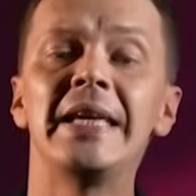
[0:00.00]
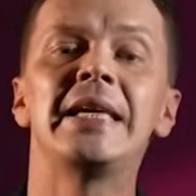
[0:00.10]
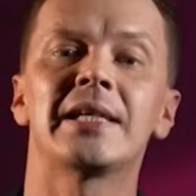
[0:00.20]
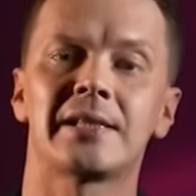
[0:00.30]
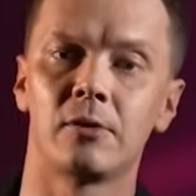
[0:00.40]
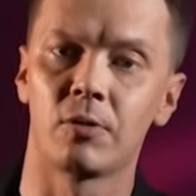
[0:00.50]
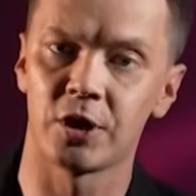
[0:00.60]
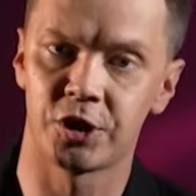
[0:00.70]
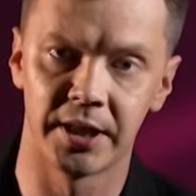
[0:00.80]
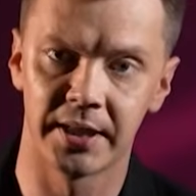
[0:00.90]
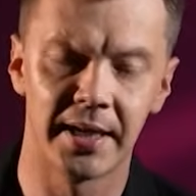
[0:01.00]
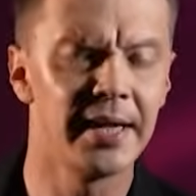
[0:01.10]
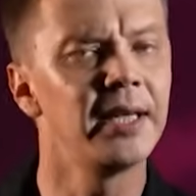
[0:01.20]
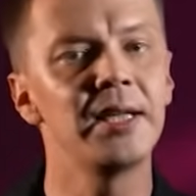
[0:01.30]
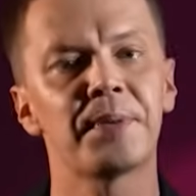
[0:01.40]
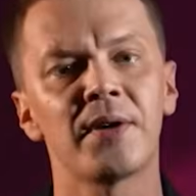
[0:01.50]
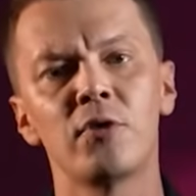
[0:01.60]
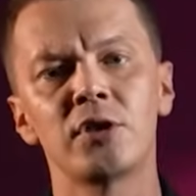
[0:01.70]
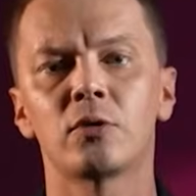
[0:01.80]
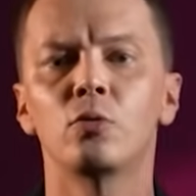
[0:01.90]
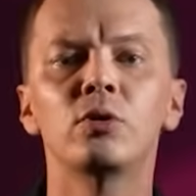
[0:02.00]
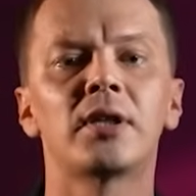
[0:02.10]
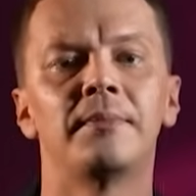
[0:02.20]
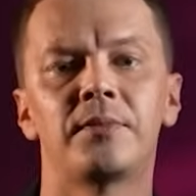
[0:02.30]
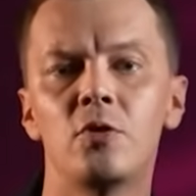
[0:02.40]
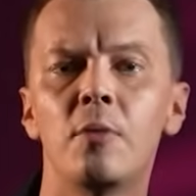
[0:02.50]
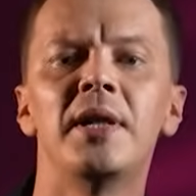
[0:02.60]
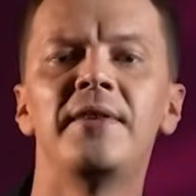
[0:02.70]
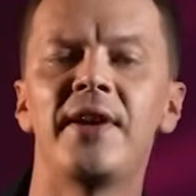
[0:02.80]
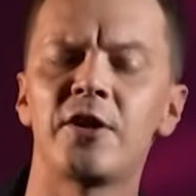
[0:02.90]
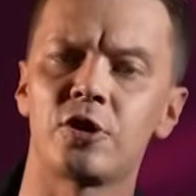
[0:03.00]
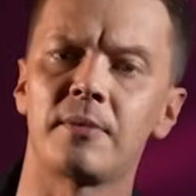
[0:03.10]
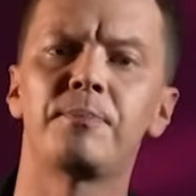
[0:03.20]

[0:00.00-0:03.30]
И если Лукашенко не проводит утром, днем или вечером